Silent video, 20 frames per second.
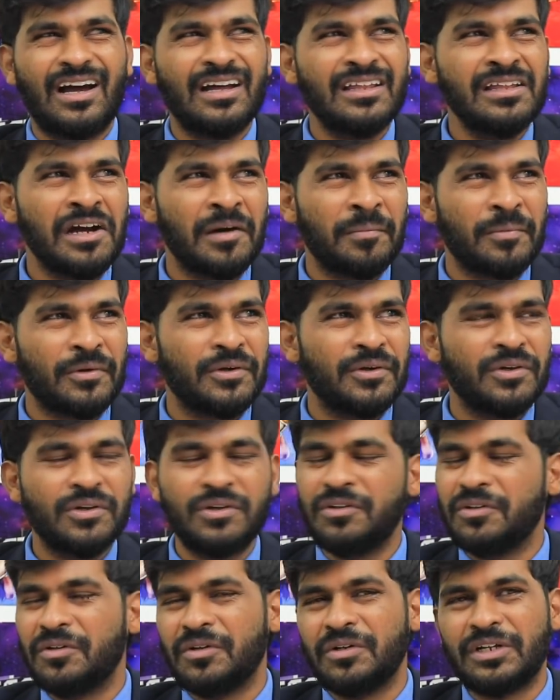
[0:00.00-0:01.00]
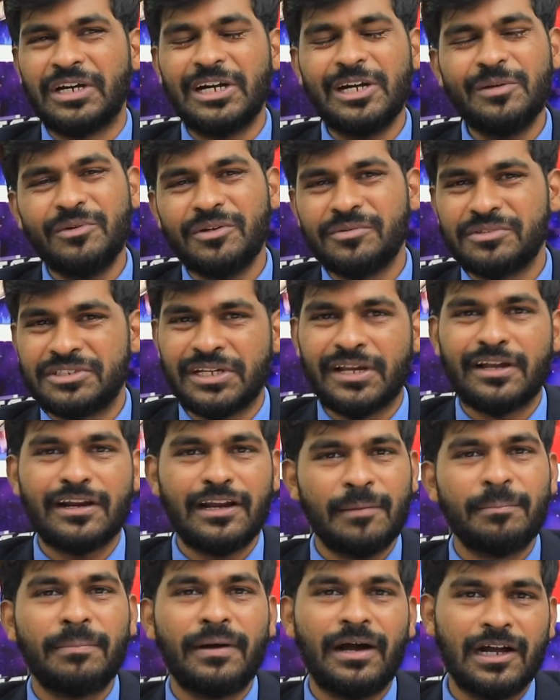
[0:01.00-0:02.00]
அதுக்கப்புறம் ரெண்டு மூணு
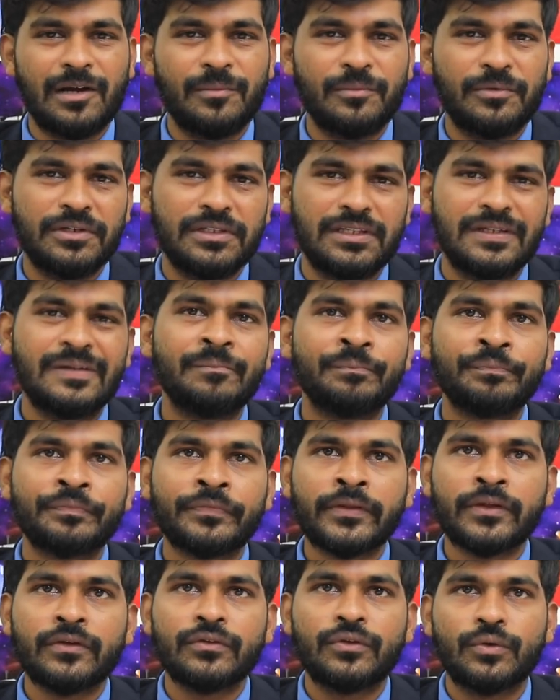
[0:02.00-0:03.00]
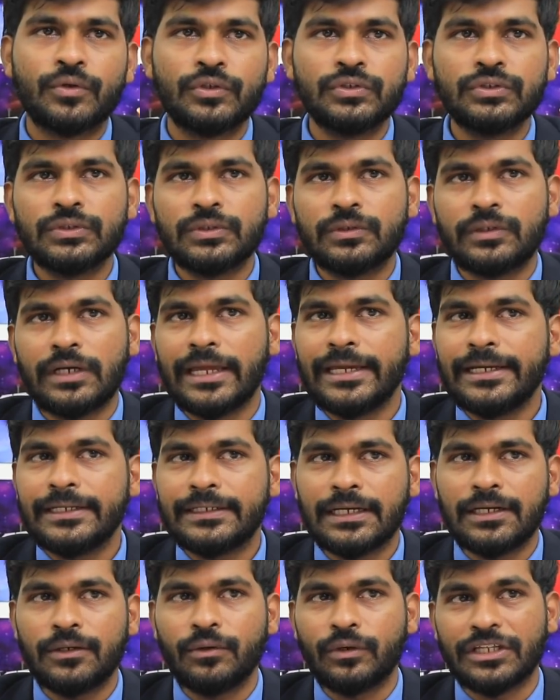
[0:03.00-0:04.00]
விஷயங்கள்லாம் பார்க்கும்பொழுது ஸோ கொஞ்சம்
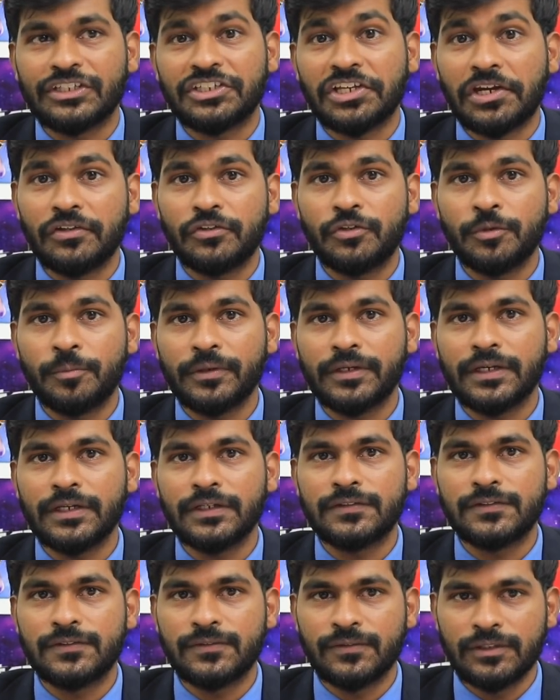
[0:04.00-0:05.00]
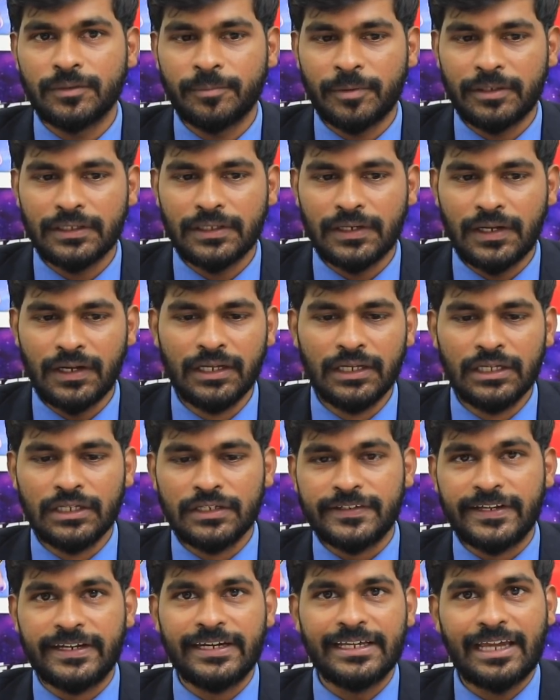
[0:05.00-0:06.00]
லைட்டாக ஓகே சென்னை சூப்பர் கிங்ஸ் வந்து பார்த்தீங்கன்னா
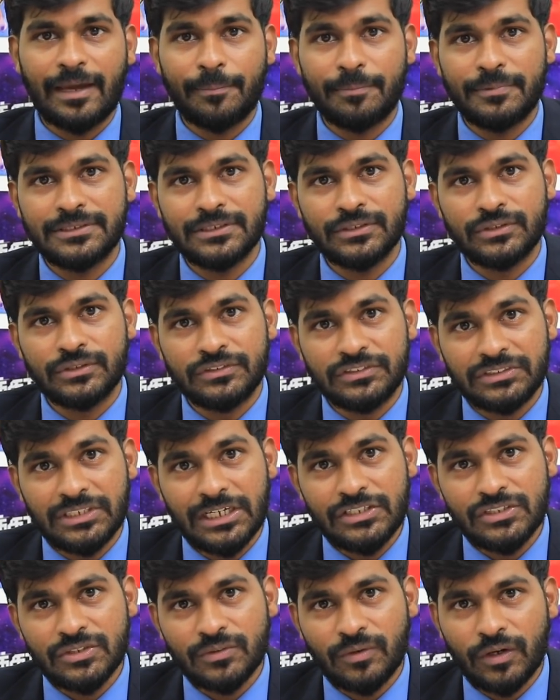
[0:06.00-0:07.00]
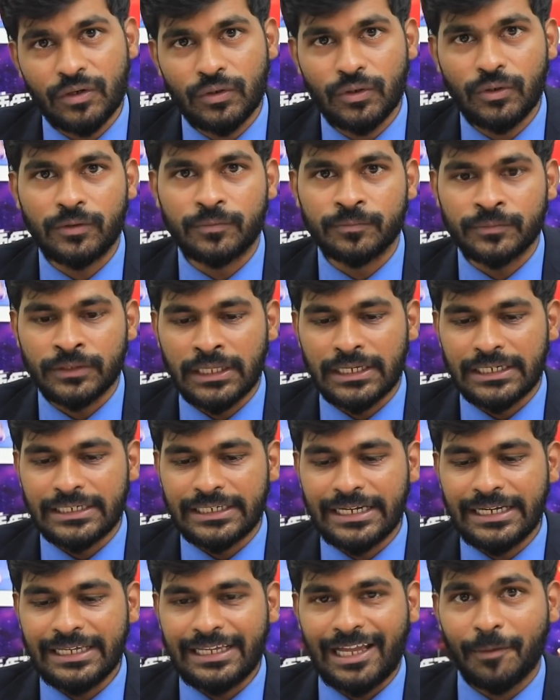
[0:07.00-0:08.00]
டெல்லி கேபிட்டல்ஸை ஜெயிச்சிருவாங்களோ
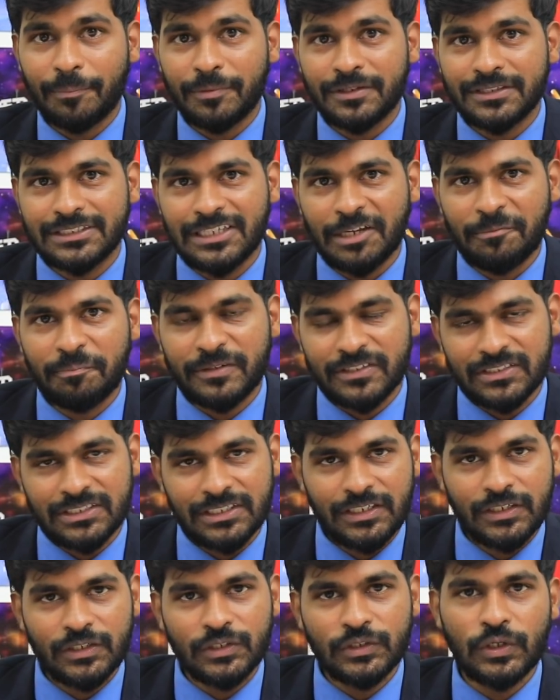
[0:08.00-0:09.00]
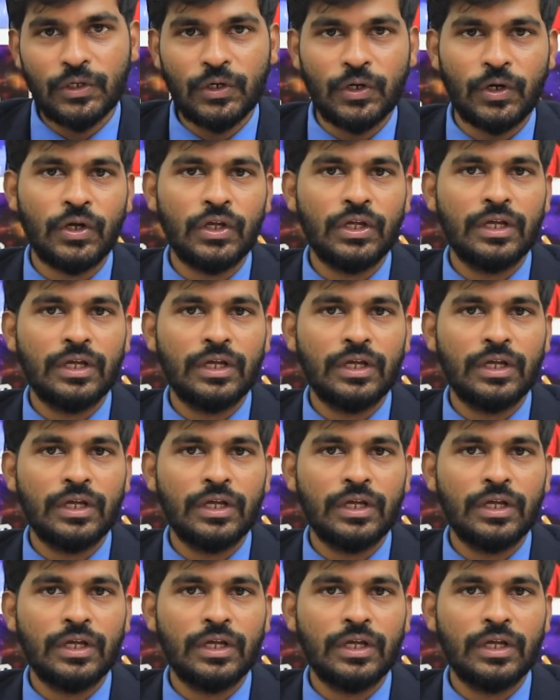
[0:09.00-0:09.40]
டெல்லி கேபிட்டல்ஸ்கிட்ட பிரச்சனை இருக்குதோ